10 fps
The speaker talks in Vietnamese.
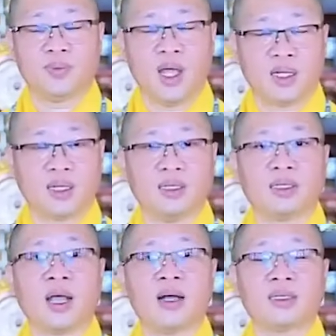nơi tự
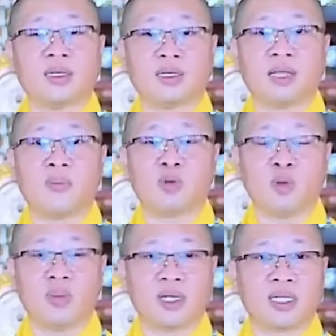thân tự tâm của
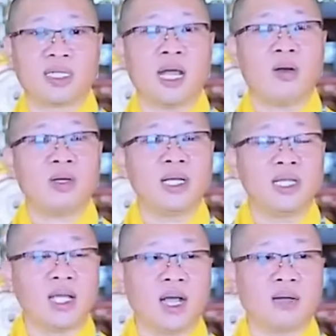mình. Sau khi
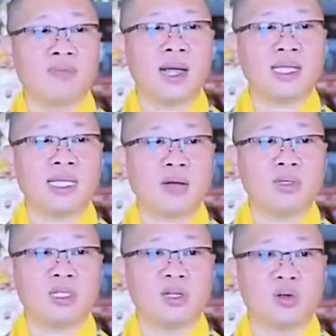nhận bát cháo
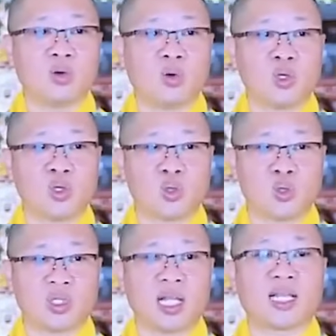sữa của
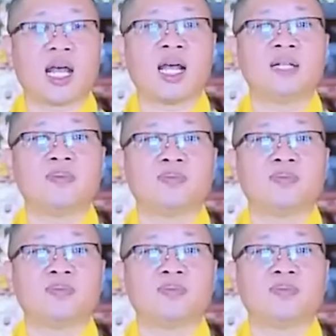Sujata,